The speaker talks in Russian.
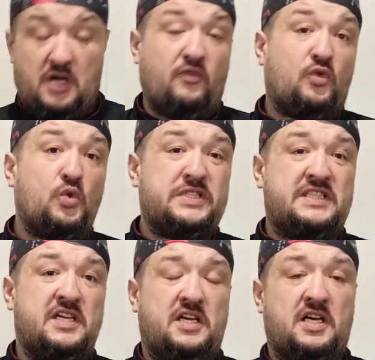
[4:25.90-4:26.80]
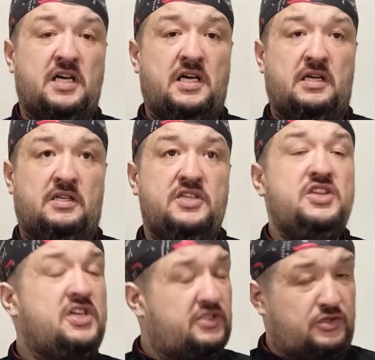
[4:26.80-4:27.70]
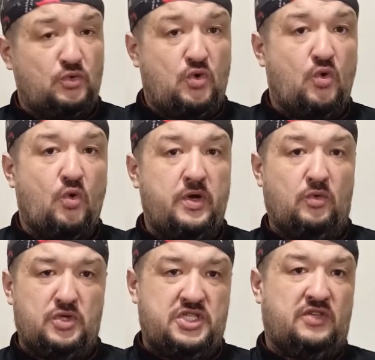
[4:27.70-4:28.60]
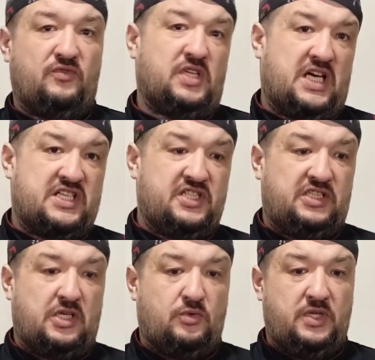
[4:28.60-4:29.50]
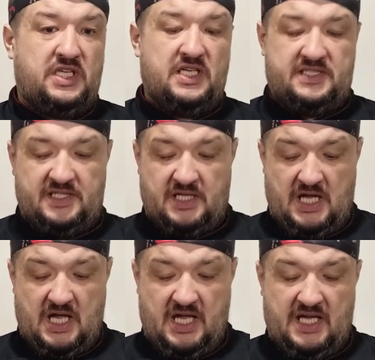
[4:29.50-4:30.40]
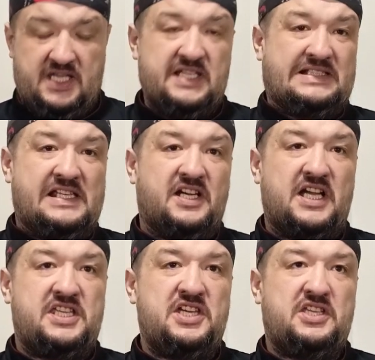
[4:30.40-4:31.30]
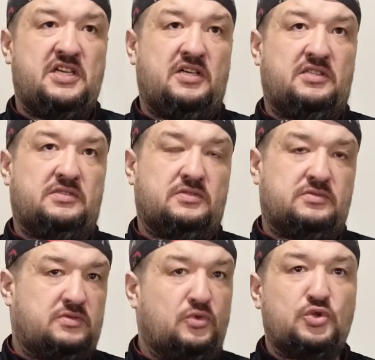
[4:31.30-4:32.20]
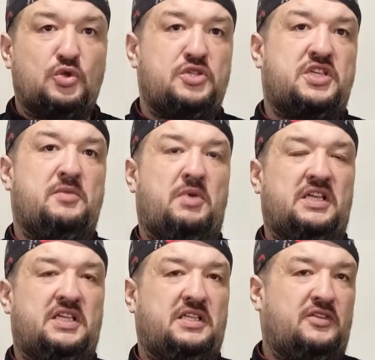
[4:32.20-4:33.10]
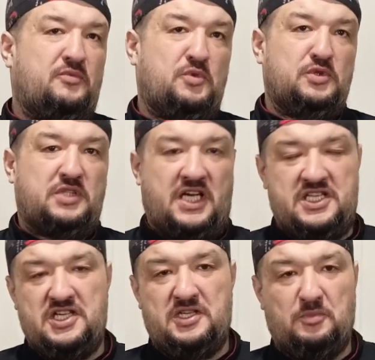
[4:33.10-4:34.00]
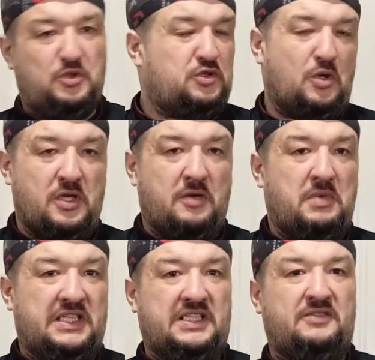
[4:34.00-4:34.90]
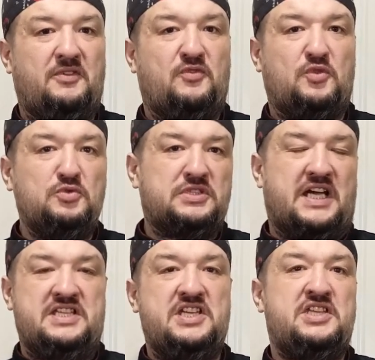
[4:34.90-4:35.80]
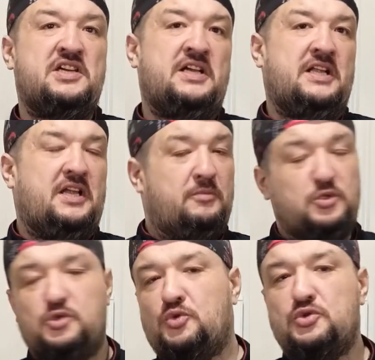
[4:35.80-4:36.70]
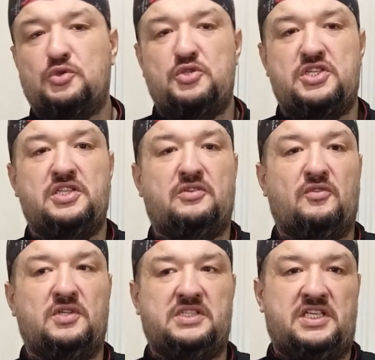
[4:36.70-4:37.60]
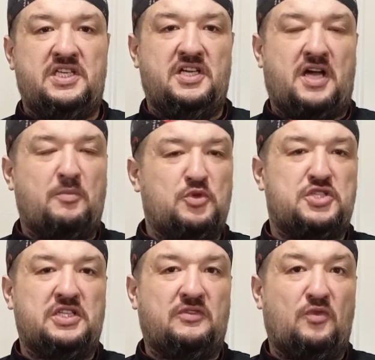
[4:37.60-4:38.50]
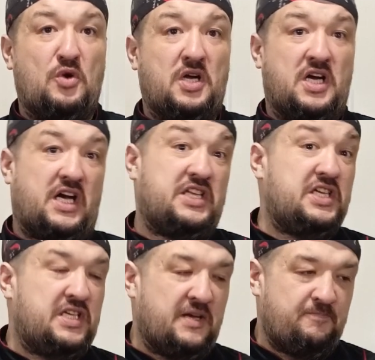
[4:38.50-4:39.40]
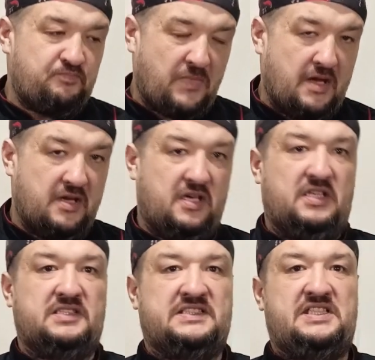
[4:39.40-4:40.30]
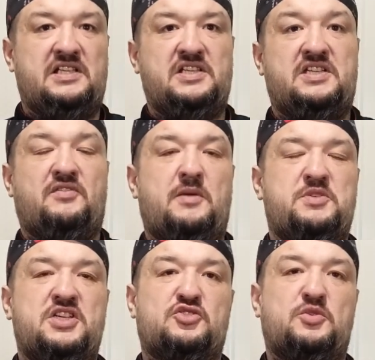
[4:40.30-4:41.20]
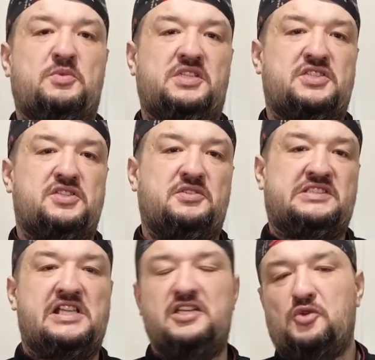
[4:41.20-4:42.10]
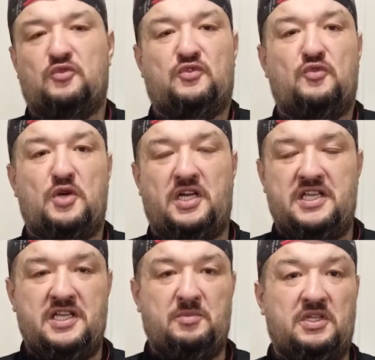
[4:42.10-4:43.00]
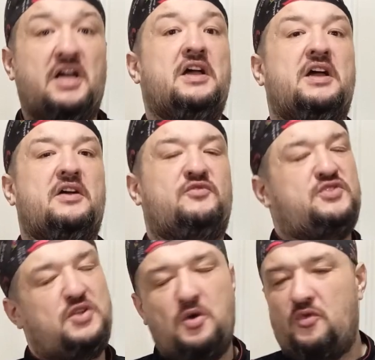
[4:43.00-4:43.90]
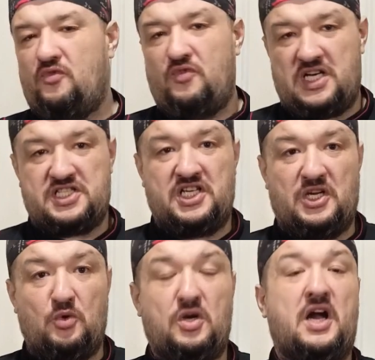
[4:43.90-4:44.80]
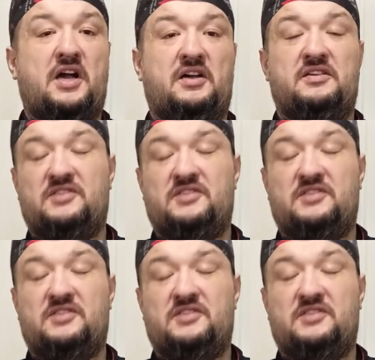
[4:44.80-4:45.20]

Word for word: Вкусненько, не сухой, очень влажный такой кексик. Если хотите, кусочки бананов будут, хотите, будет только банановый вкус, хотите, будут кусочки, такие комочки творога, хотите, э, сделайте вообще, чтобы даже следов творога не было. Все в ваших руках.